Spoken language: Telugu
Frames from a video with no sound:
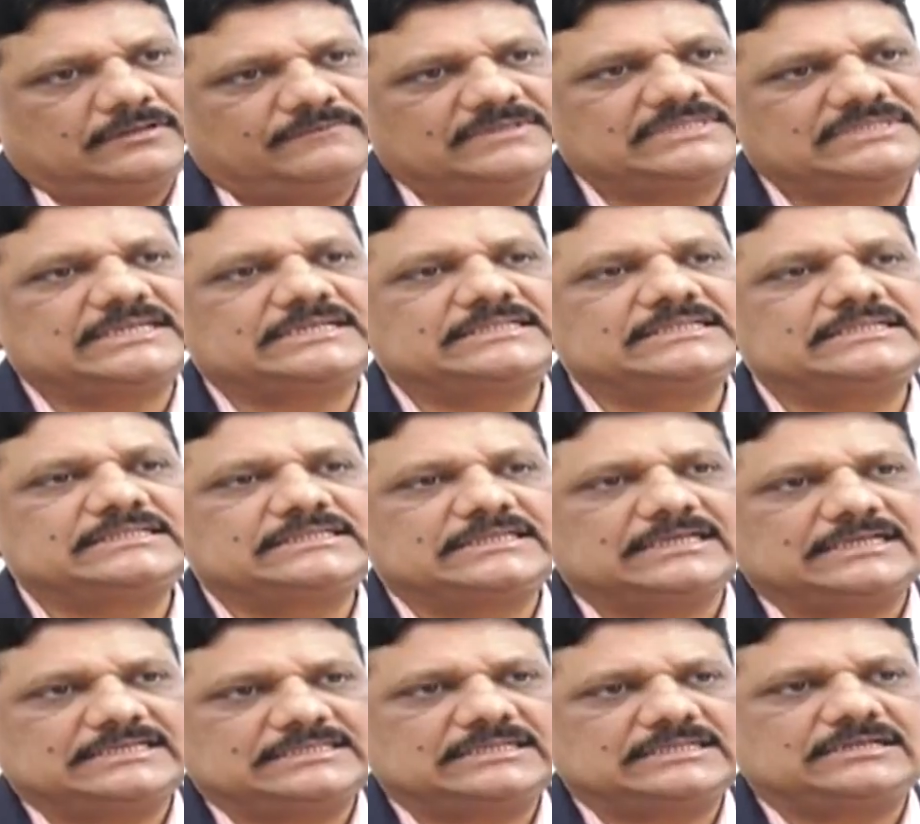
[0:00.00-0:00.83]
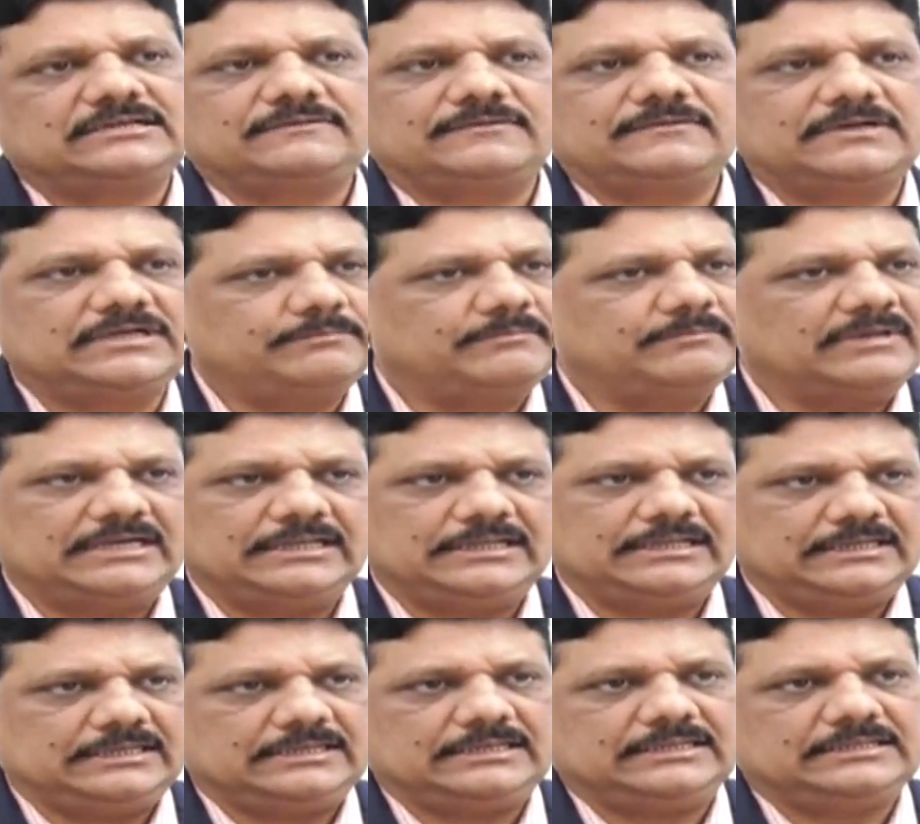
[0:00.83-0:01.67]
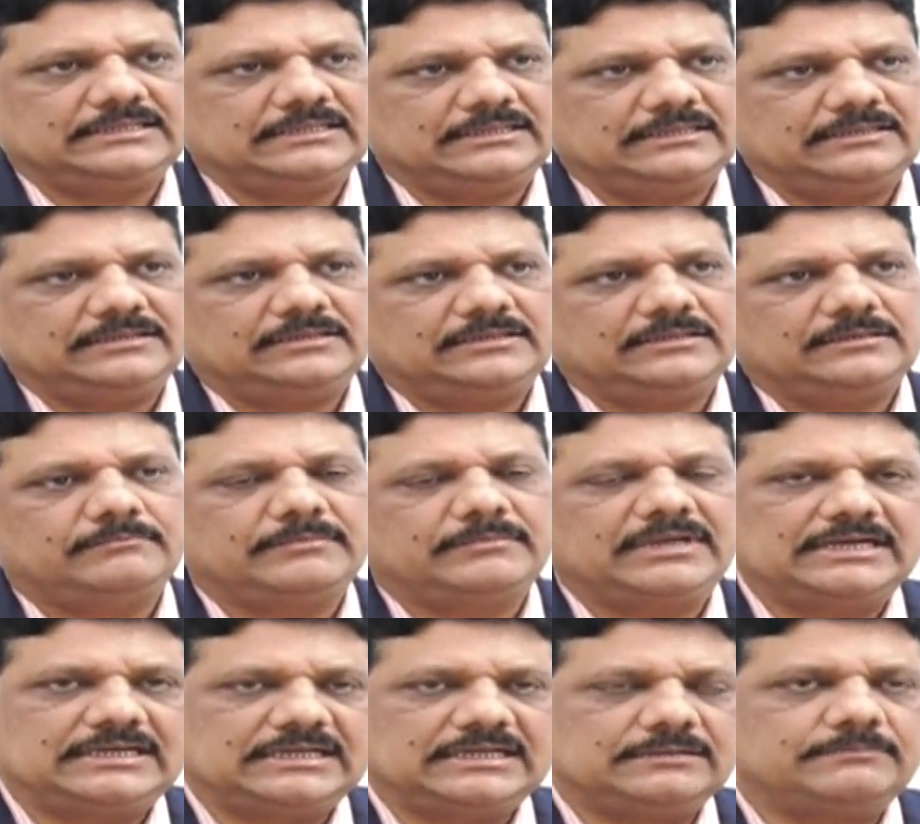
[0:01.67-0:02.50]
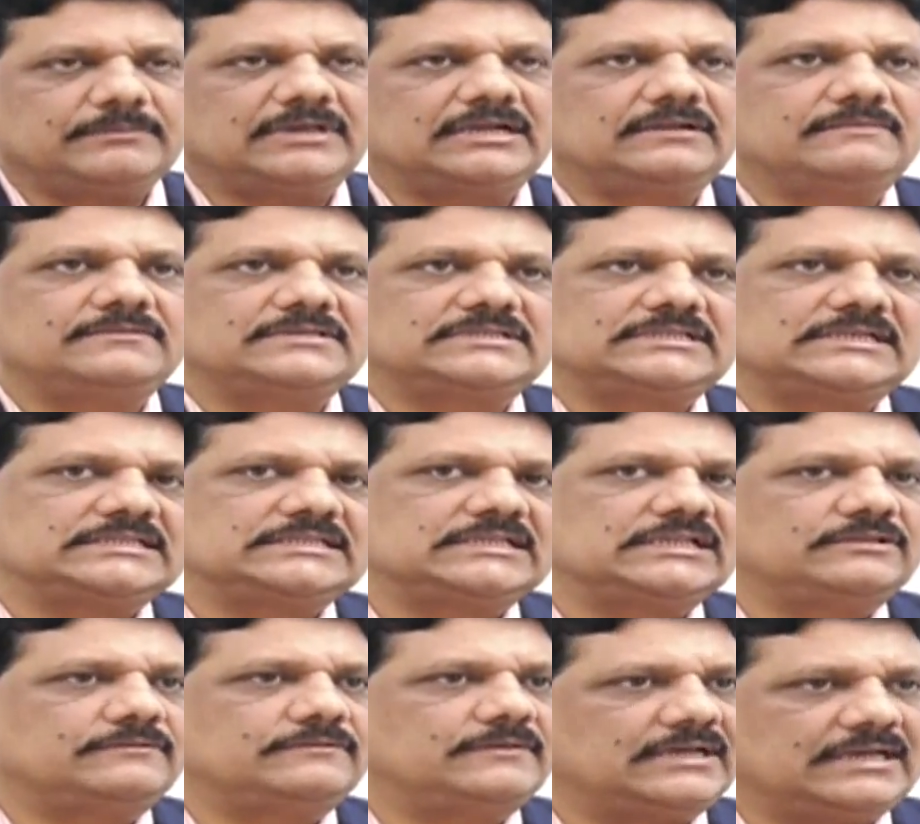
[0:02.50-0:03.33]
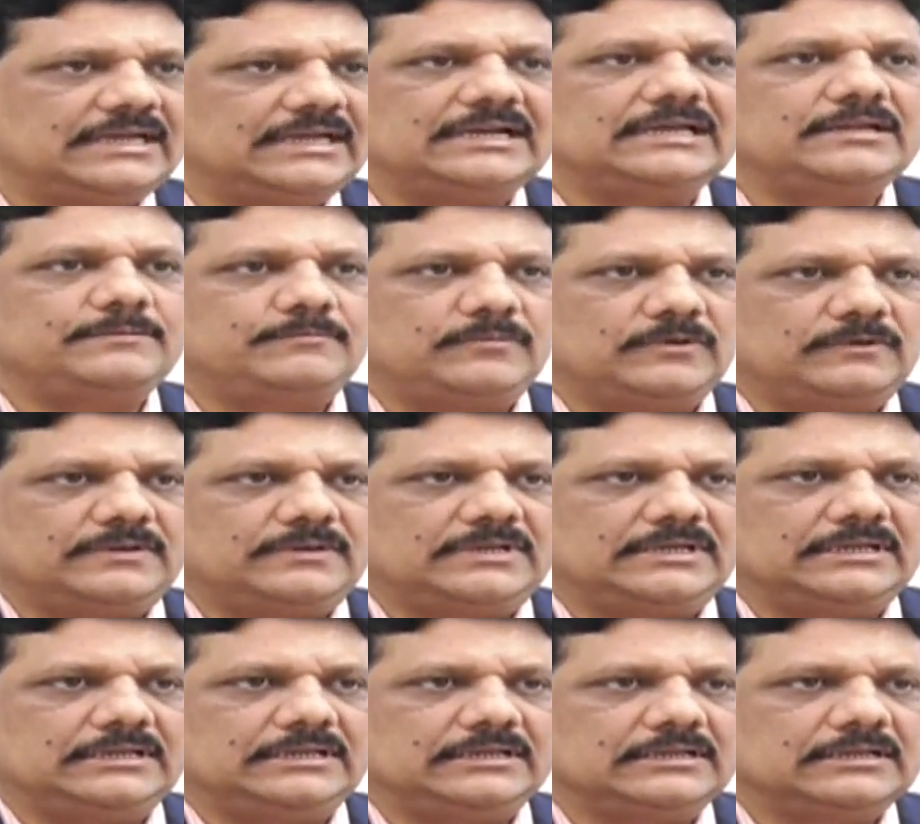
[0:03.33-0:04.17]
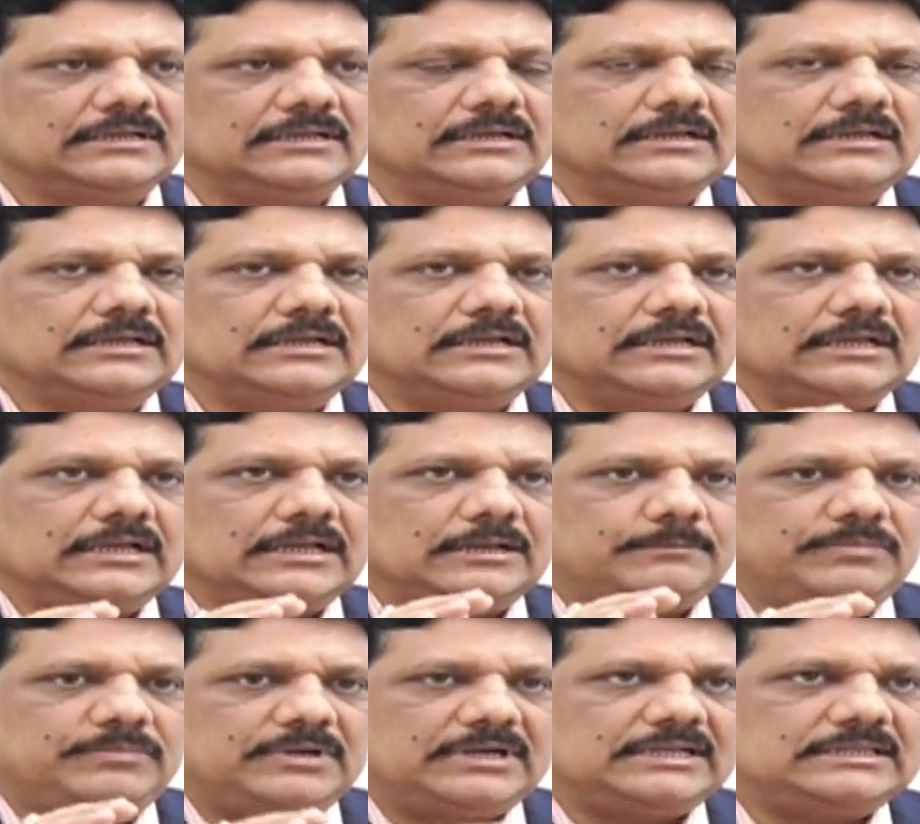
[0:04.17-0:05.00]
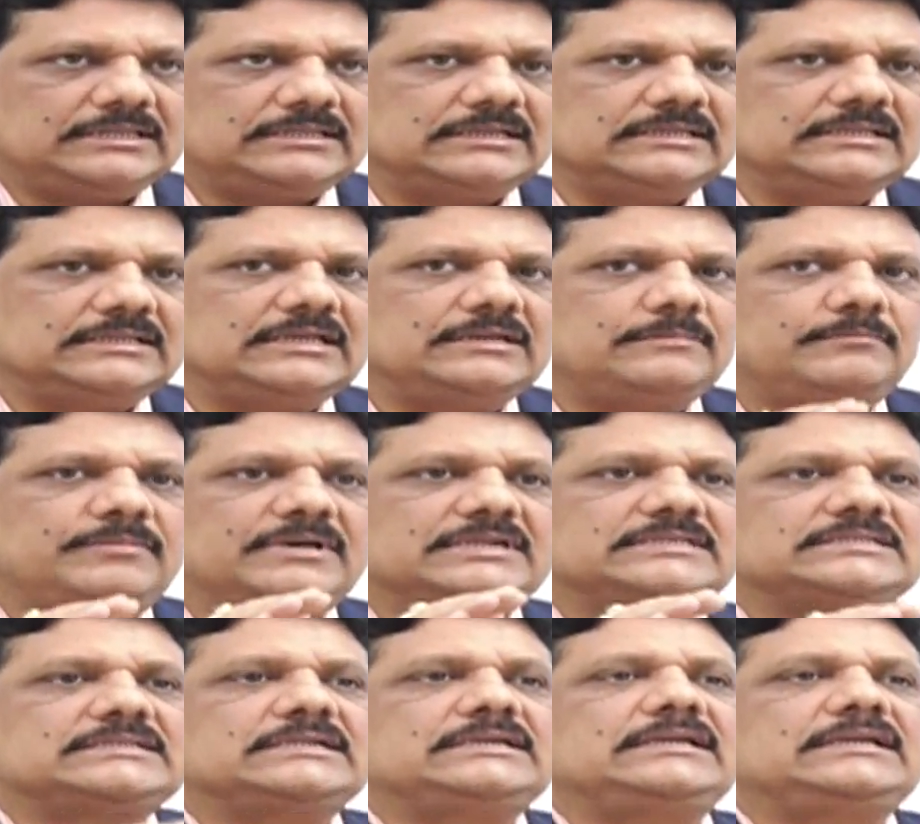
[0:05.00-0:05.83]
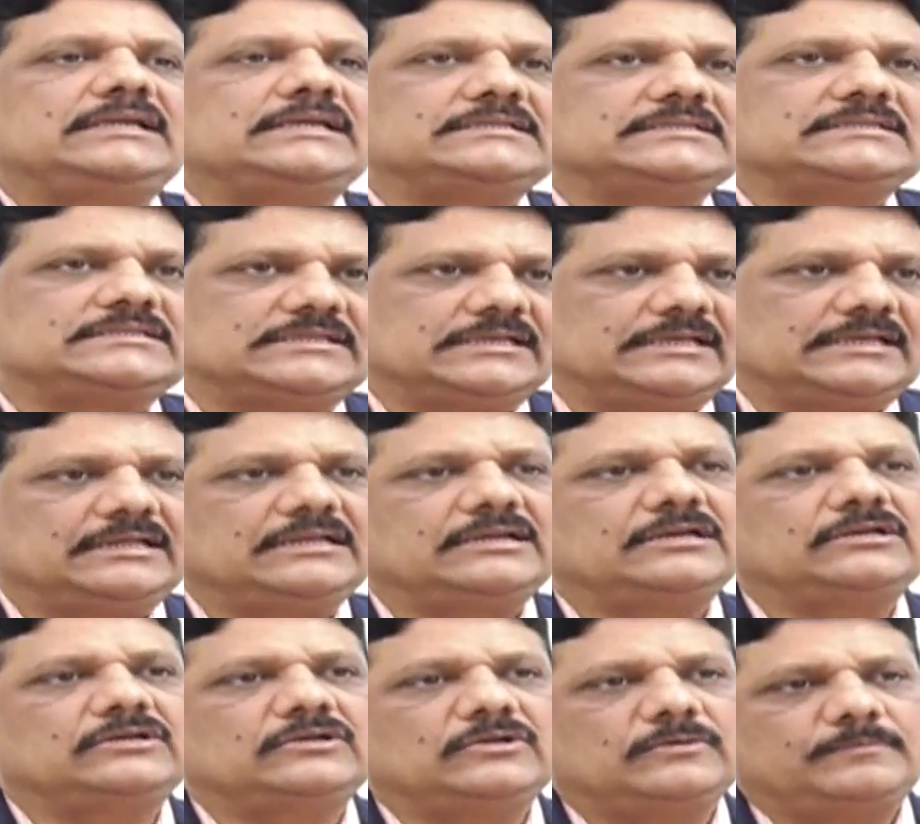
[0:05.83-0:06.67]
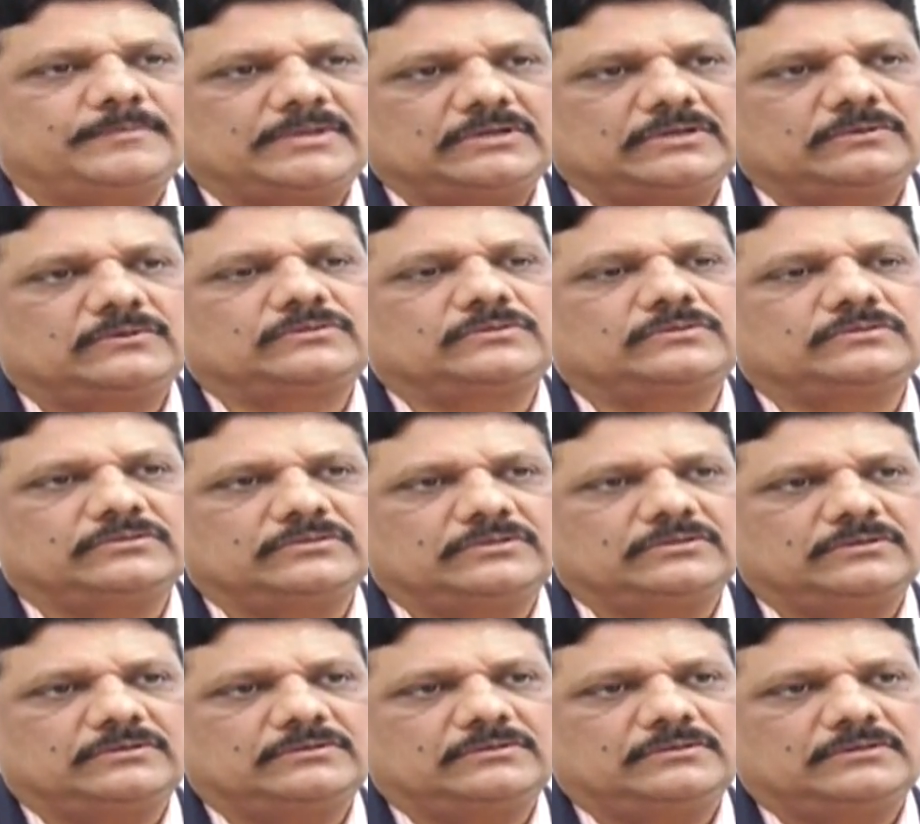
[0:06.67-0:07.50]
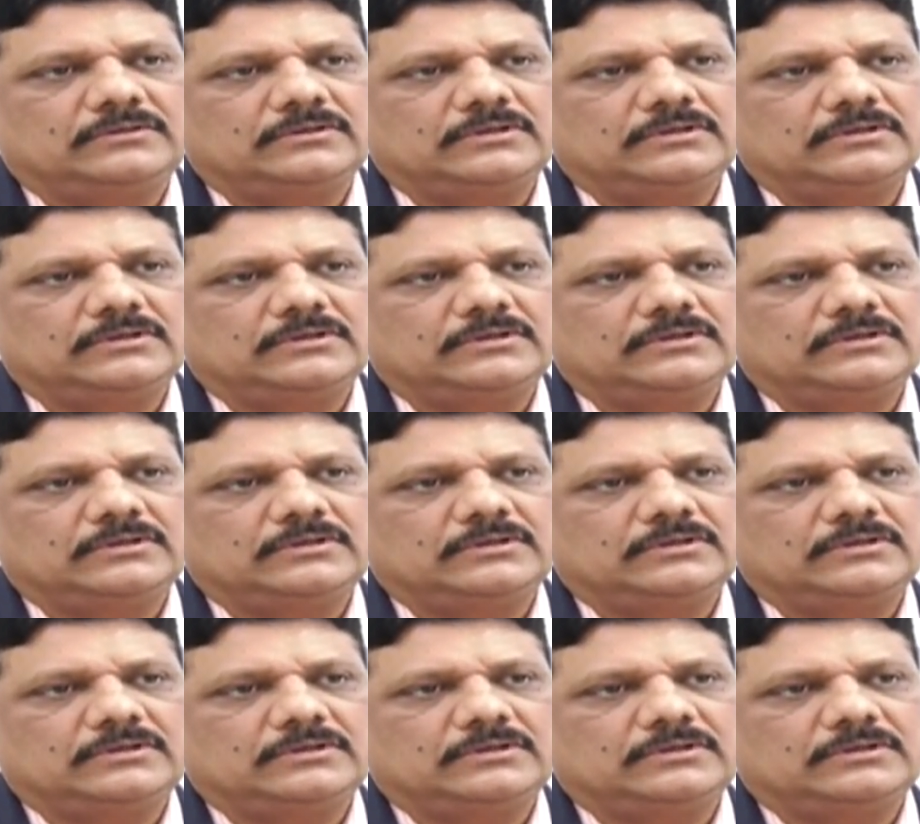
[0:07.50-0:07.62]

విసర్జించాల్సినటువంటి మెటీరియల్ అది బయటకి మల విసర్జన ద్వారా వెళ్ళిపోవాలి ఎప్పుడైతే దీని పర్సంటేజ్ శరీరంలో పెరుగుతుందో